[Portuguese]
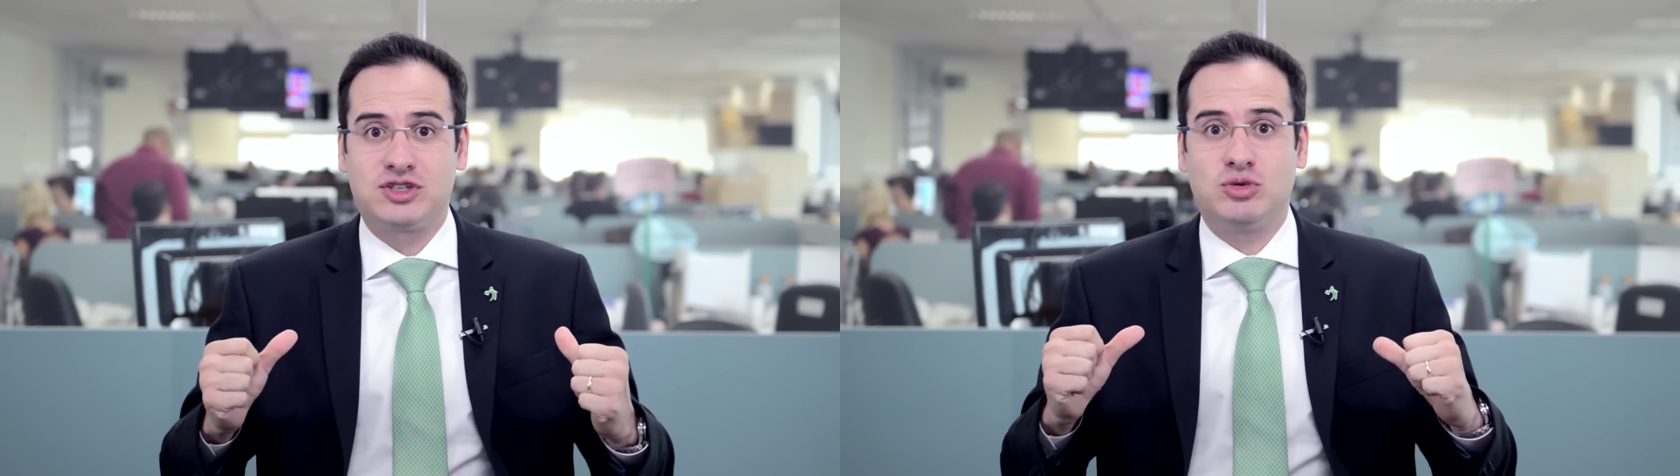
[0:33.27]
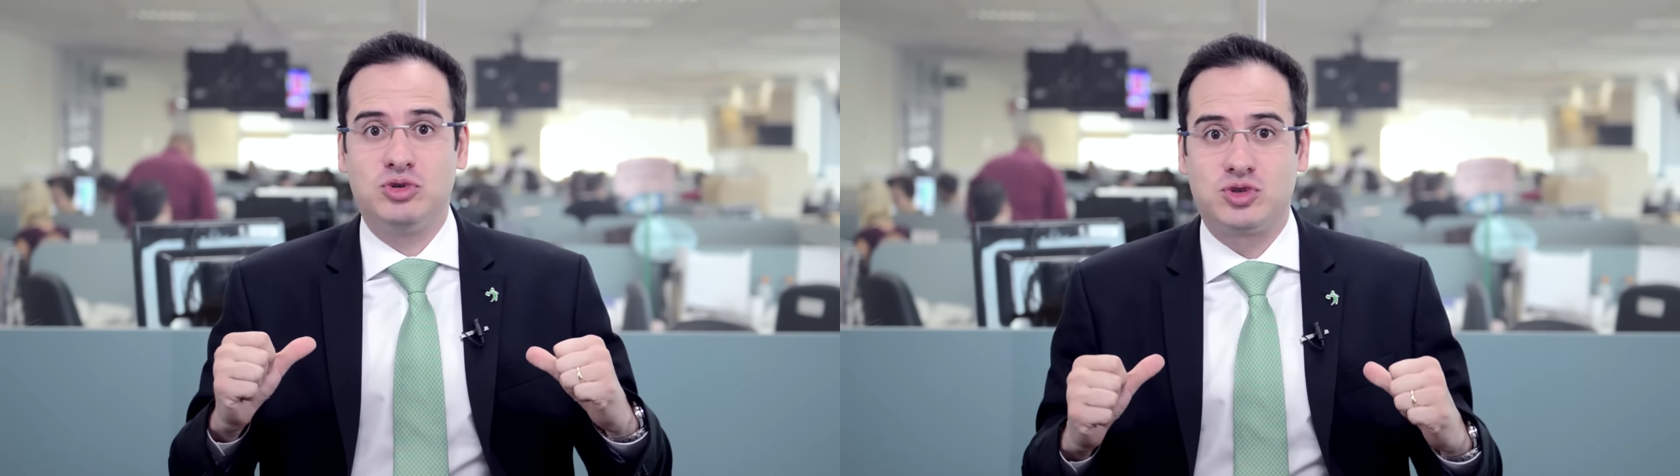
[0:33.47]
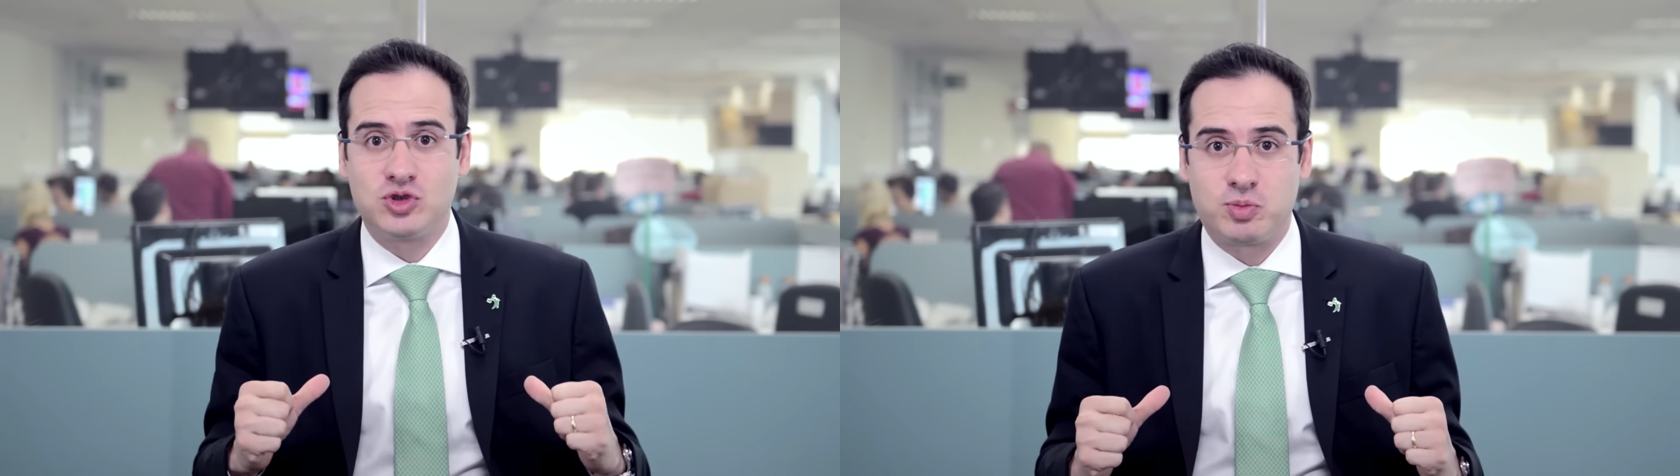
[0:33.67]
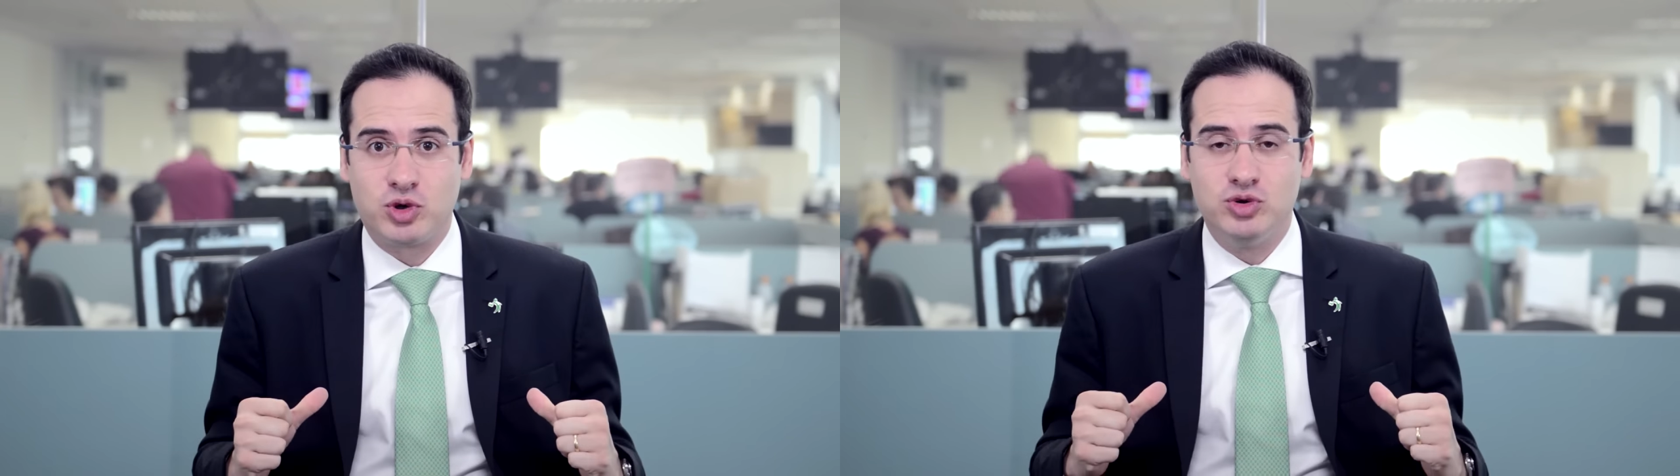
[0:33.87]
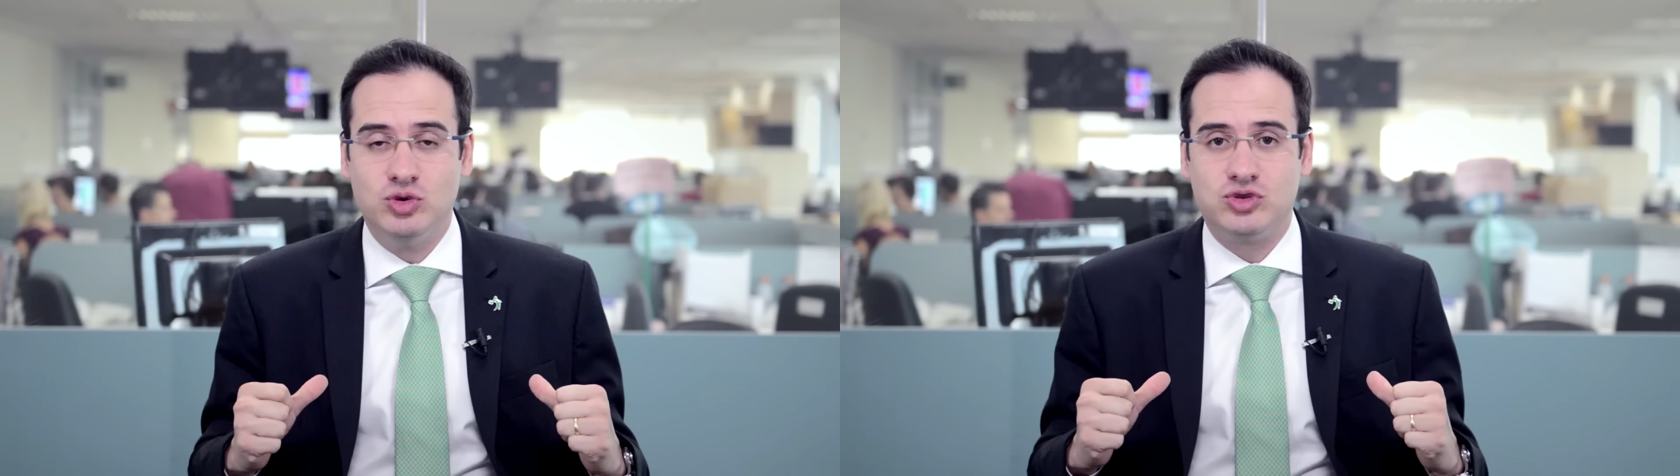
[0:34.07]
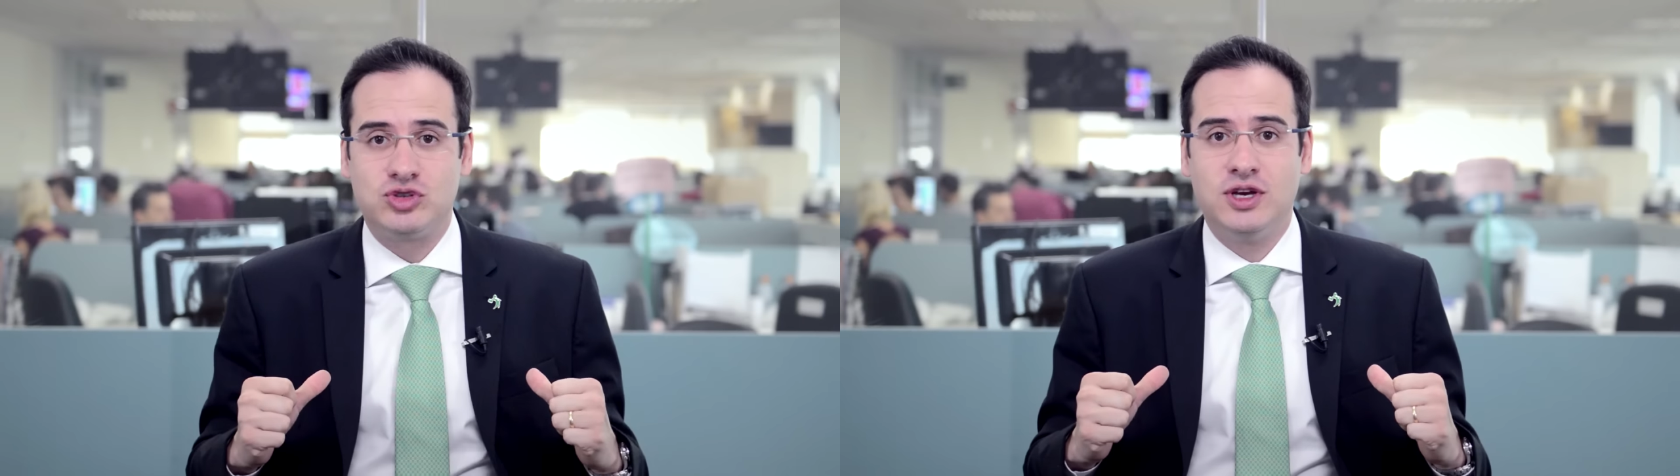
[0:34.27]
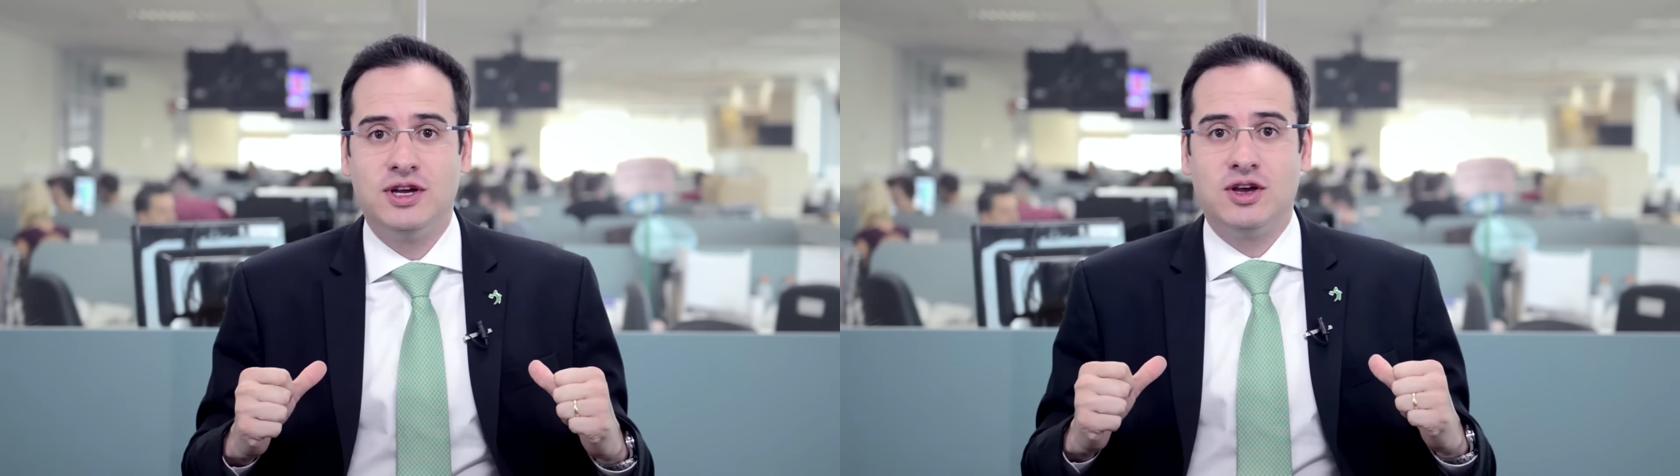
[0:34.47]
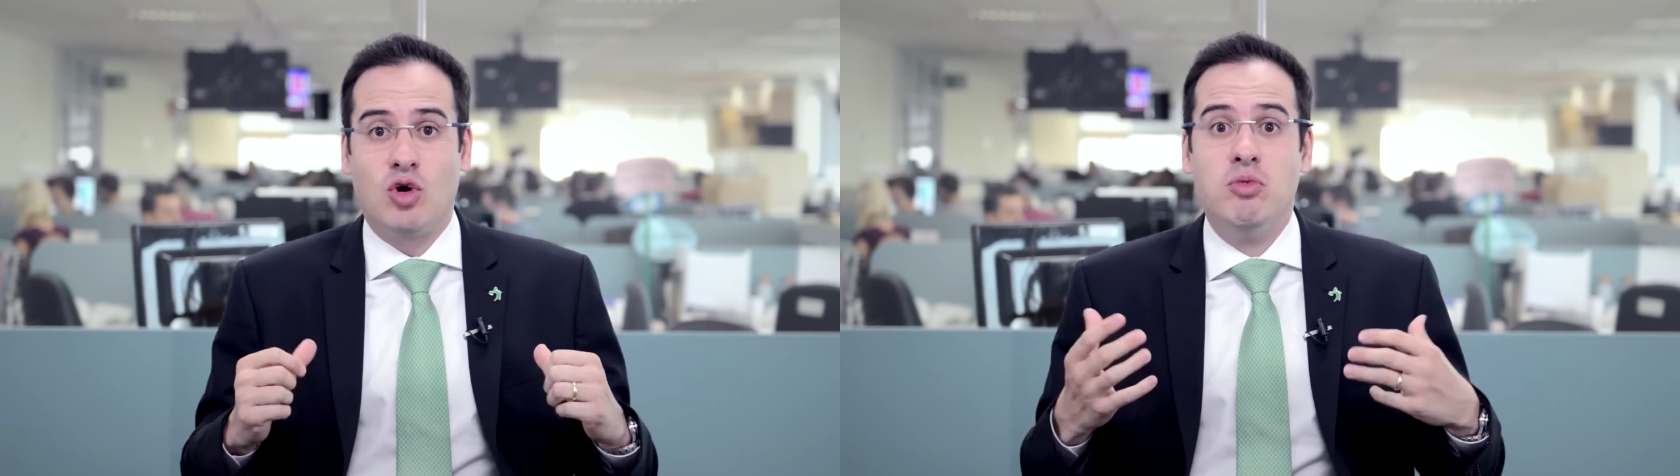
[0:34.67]
sobre os seus produtos
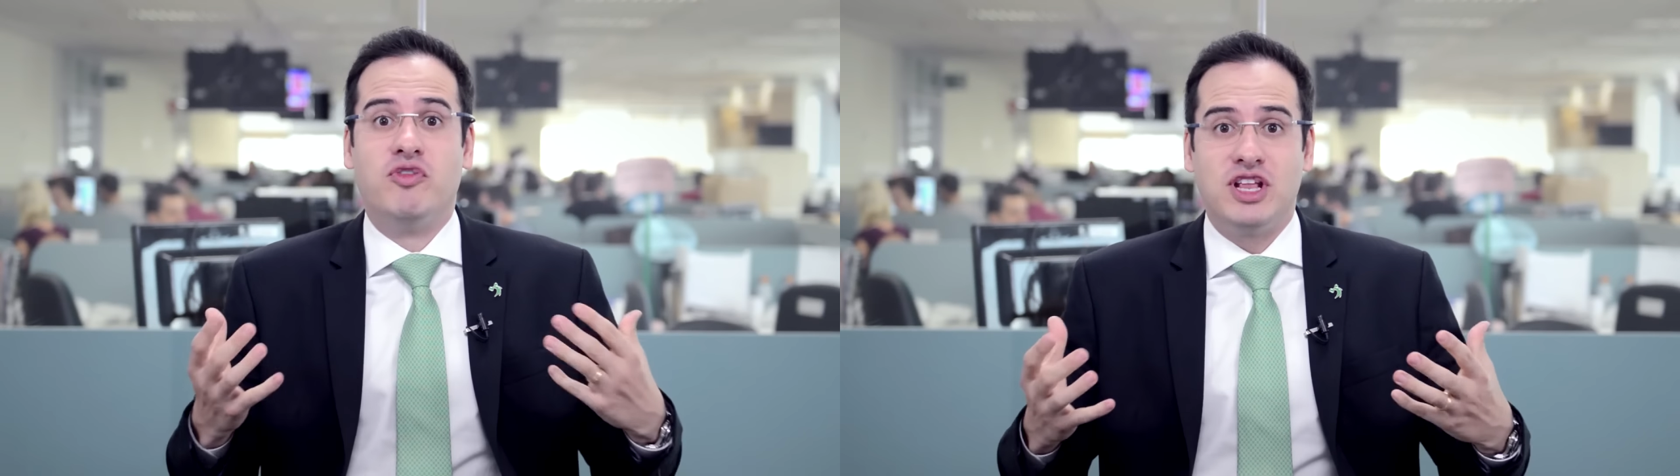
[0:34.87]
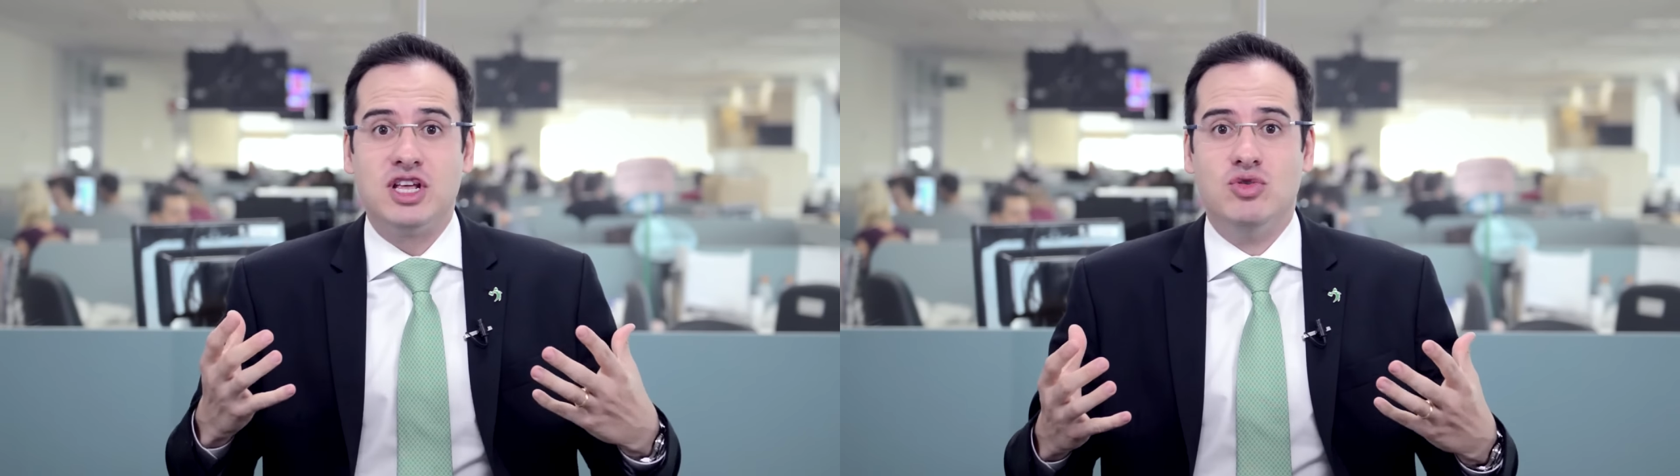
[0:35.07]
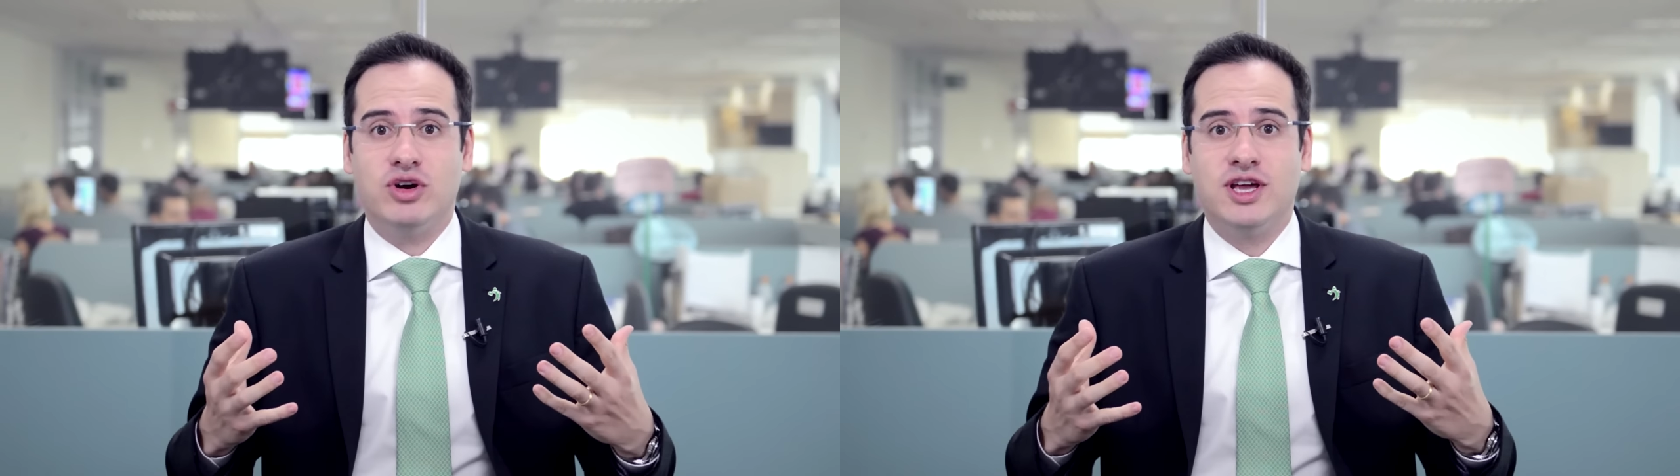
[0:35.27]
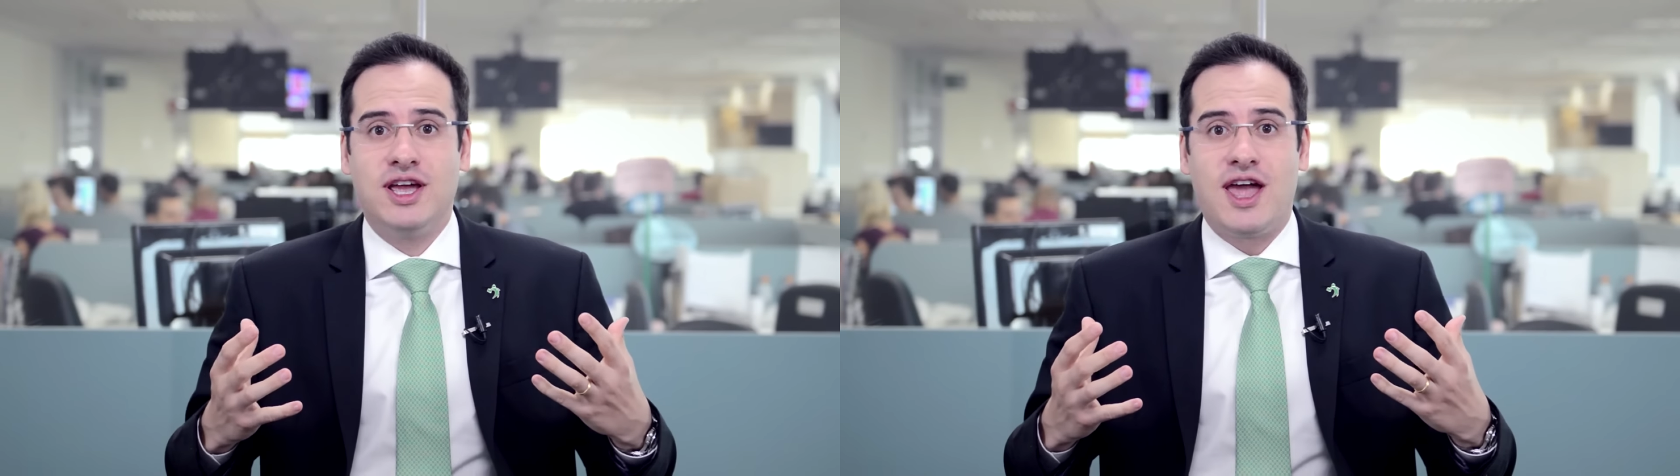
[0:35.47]
como vendedor.